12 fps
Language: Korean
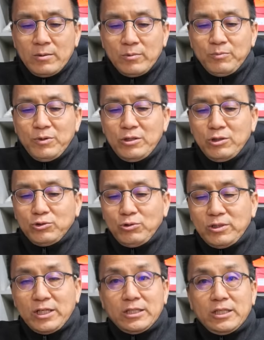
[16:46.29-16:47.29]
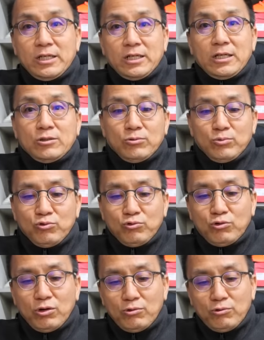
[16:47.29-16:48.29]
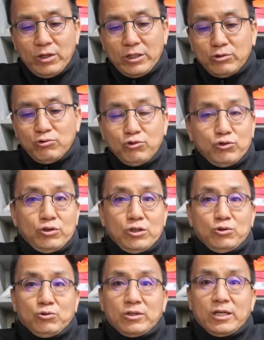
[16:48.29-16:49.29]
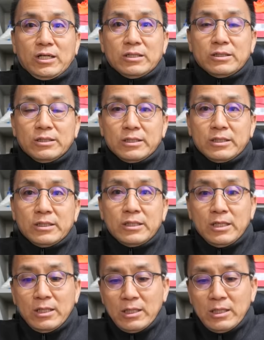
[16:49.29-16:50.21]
뭐 미드솔 자체가 좀 두텁고 해서 쿠셔닝이 좋다라든지